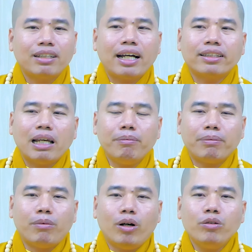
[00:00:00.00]
thân thể
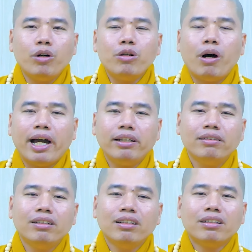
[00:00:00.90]
mệt mỏi quỷ hoại
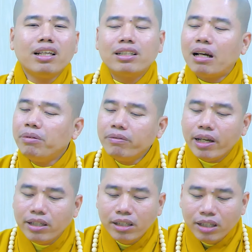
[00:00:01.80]
vì sao quý
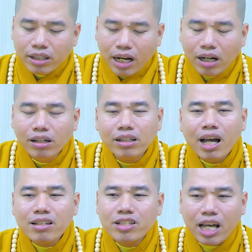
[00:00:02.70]
vị đã hưởng
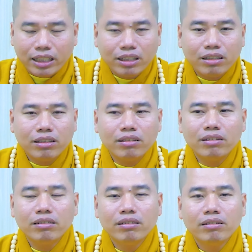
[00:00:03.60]
hết sạch
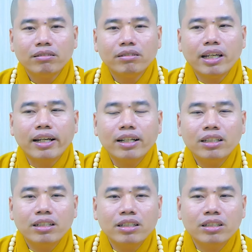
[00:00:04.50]
về cái
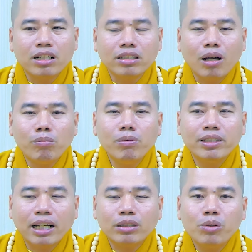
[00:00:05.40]
sự thông
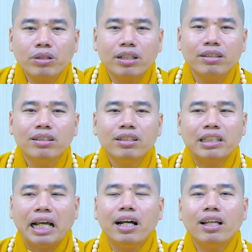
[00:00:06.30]
minh sáng suốt này
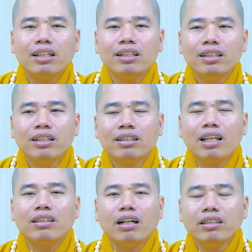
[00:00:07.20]
xài hết
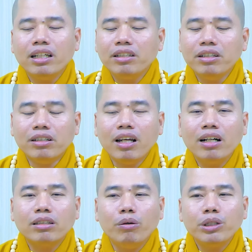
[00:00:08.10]
nên tự nhiên vừa
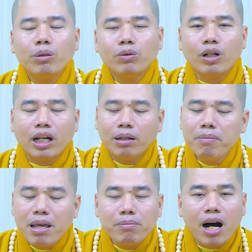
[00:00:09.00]
lớn tuổi chút thôi là nó
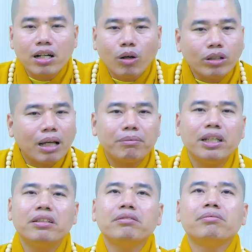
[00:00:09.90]
mê mờ tối tăm
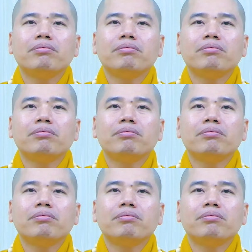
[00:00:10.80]
liền